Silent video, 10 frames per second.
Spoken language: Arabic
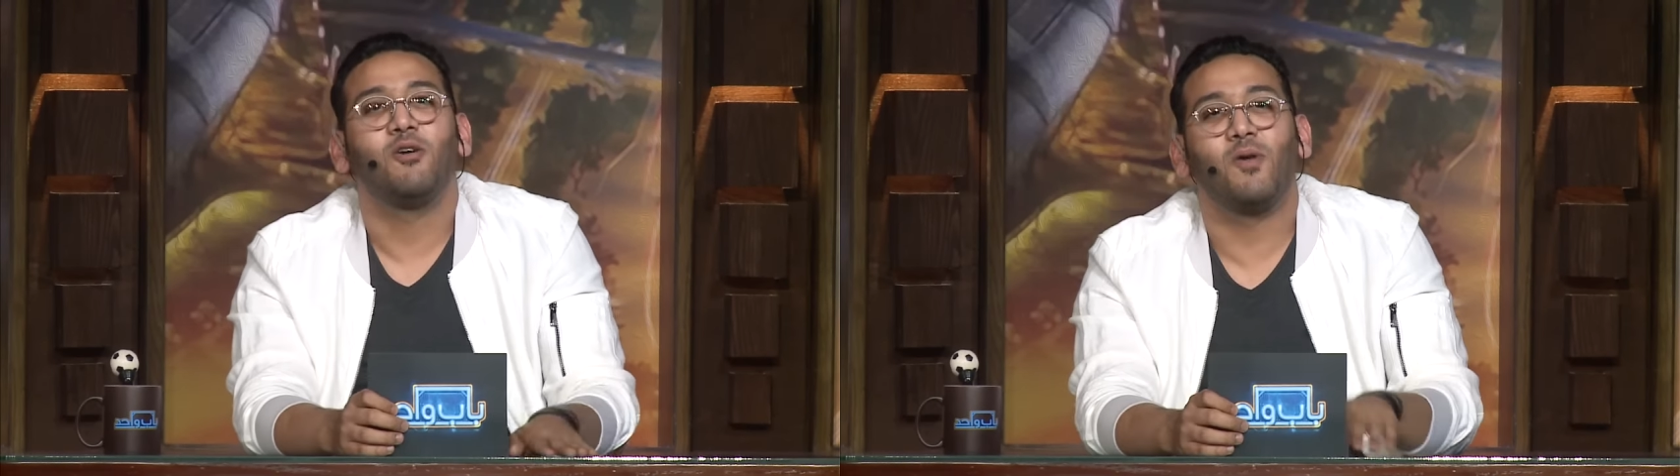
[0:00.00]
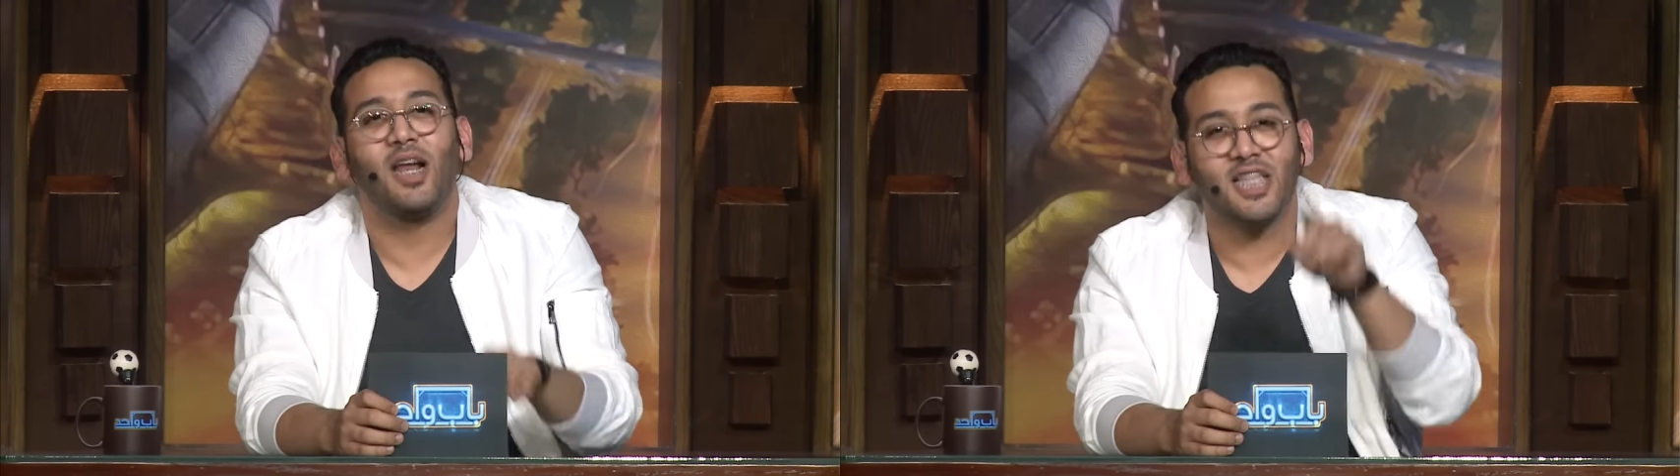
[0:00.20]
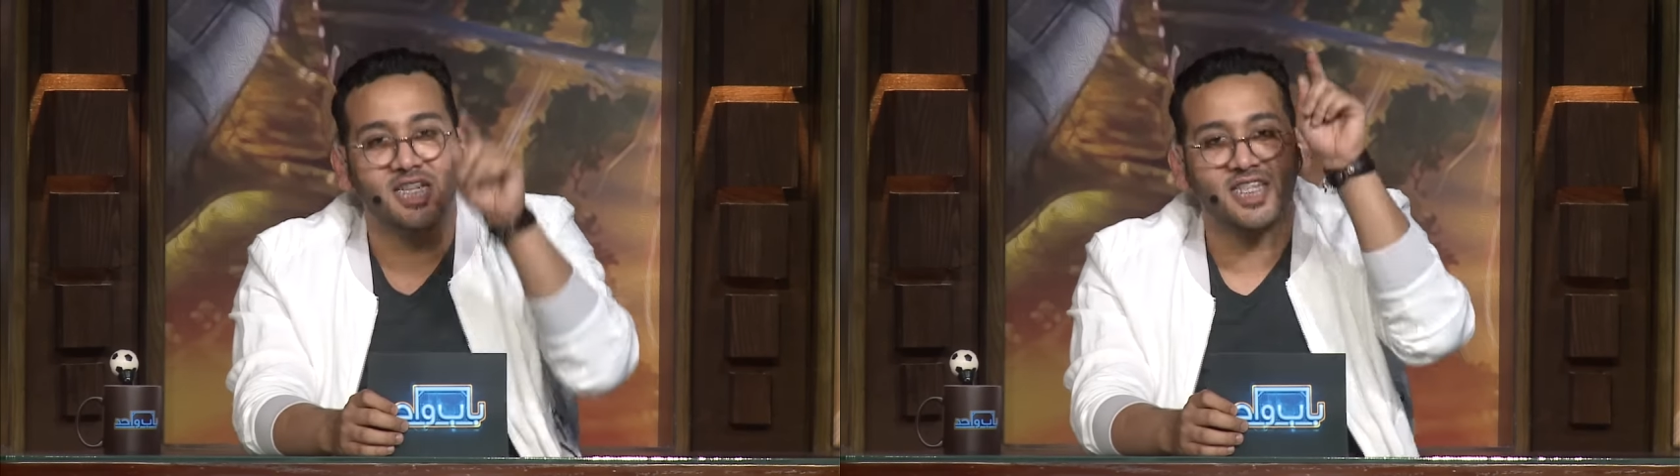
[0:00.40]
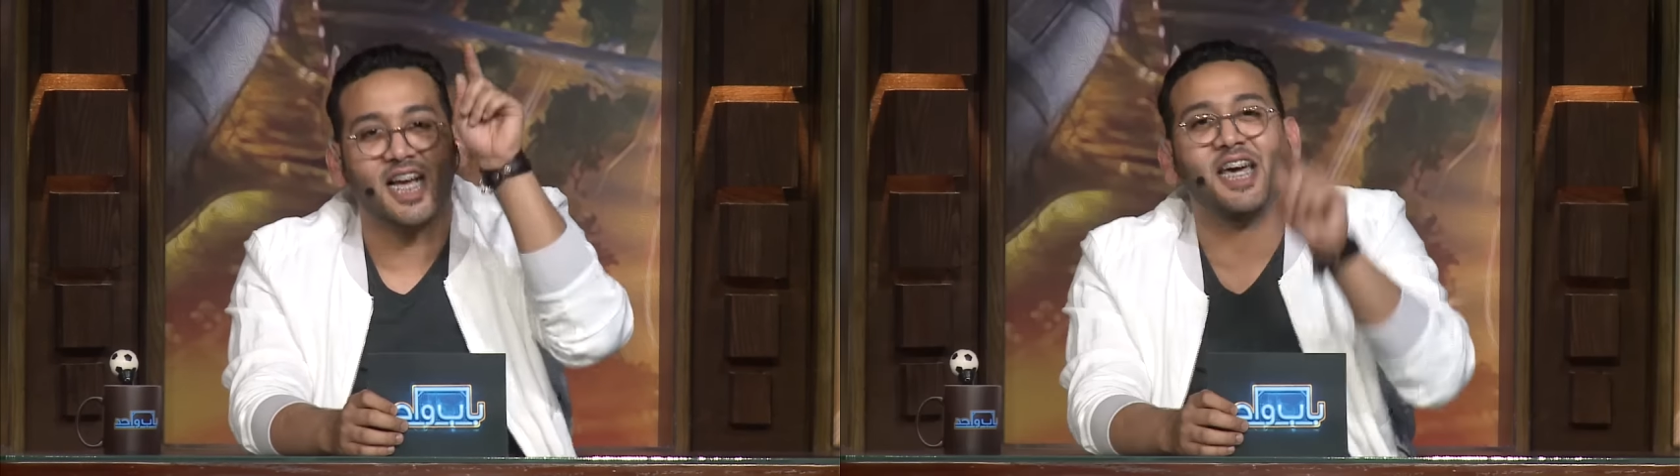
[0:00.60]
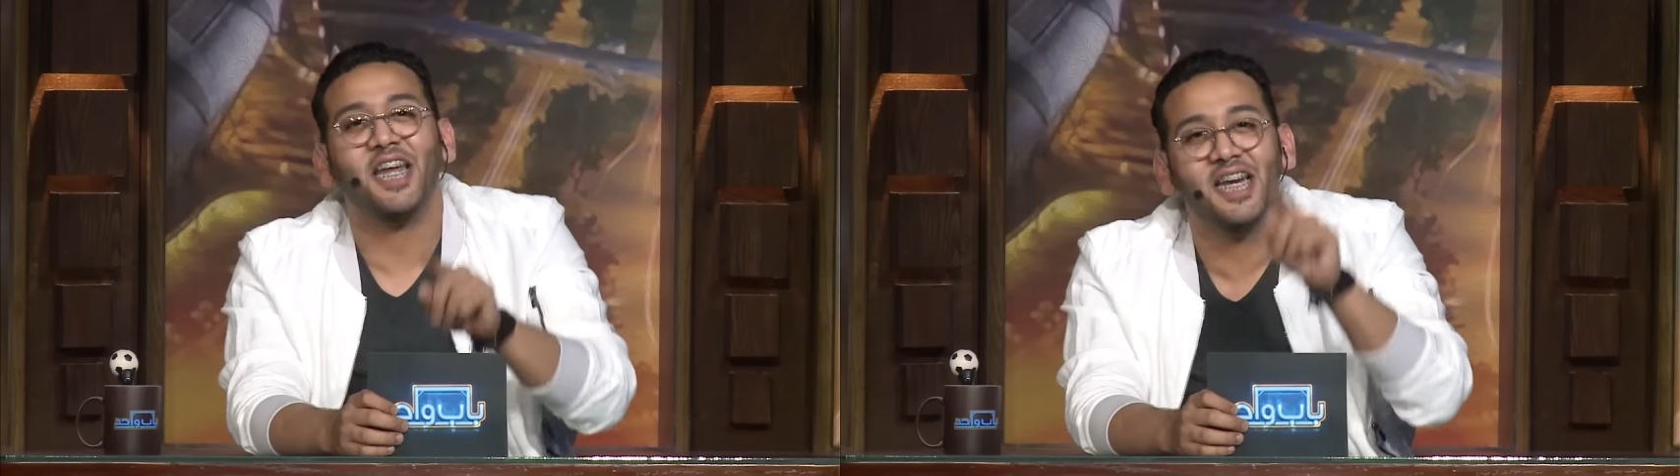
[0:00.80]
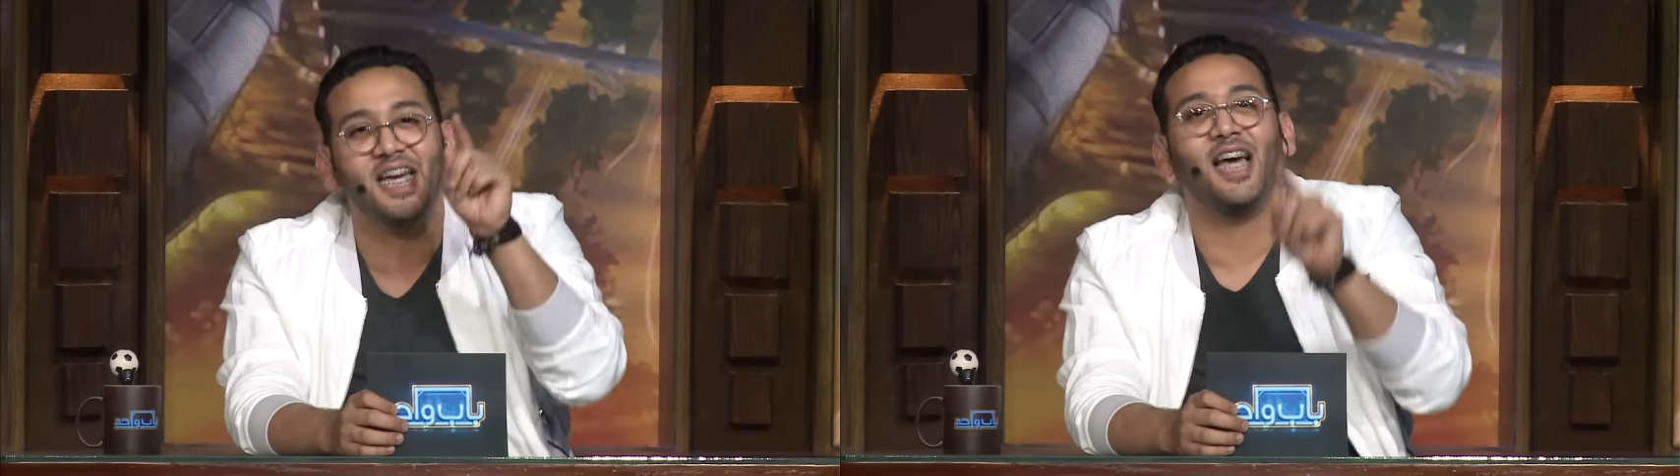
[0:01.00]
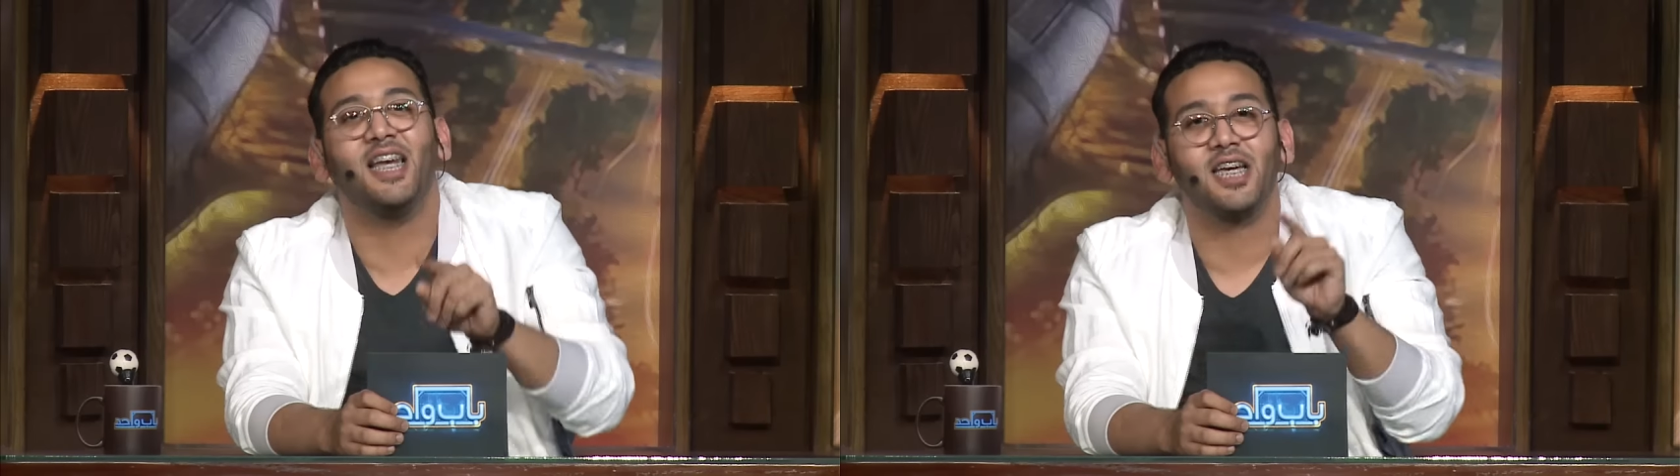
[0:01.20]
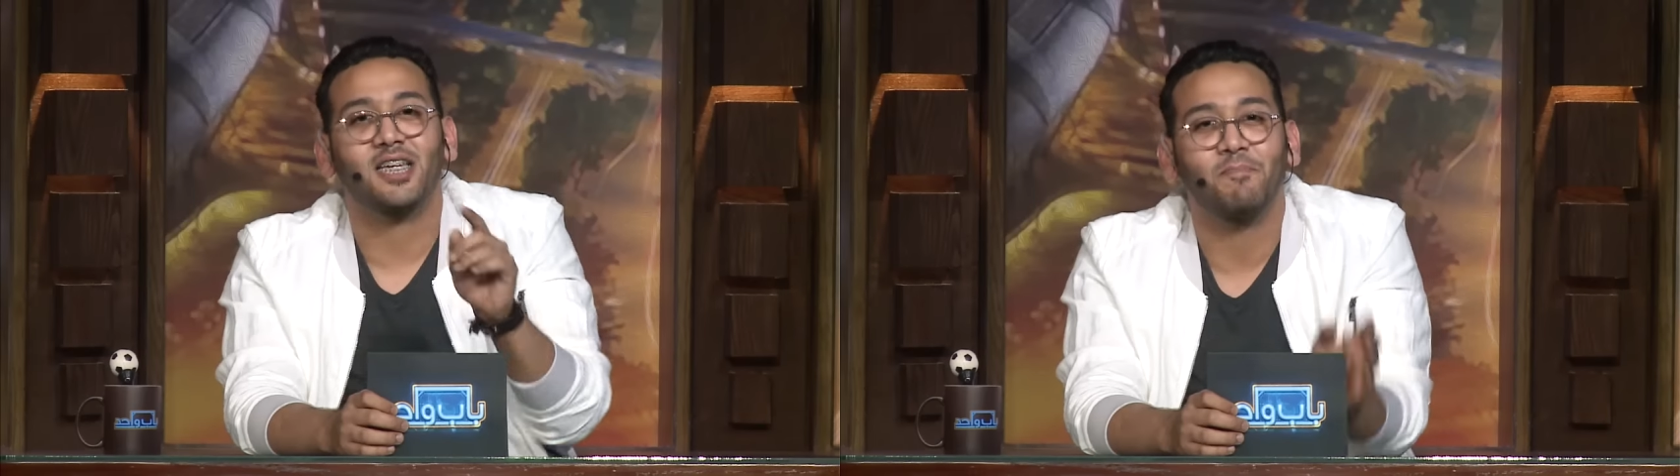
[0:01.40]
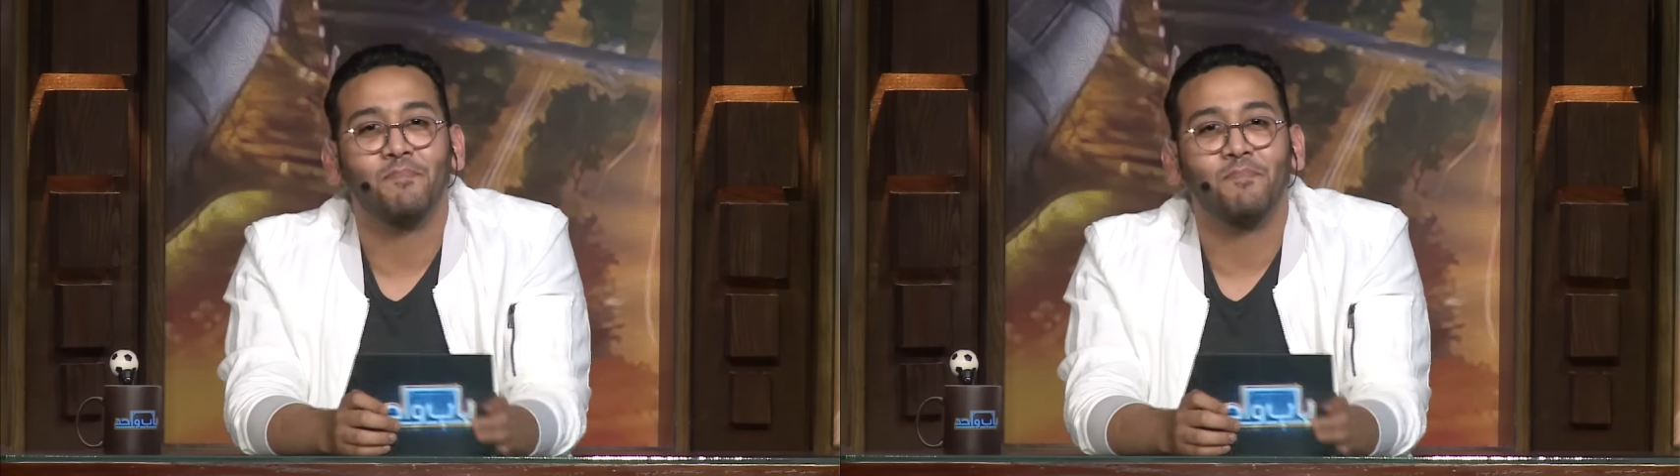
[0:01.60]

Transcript: ولا تاتش سكرين يعلق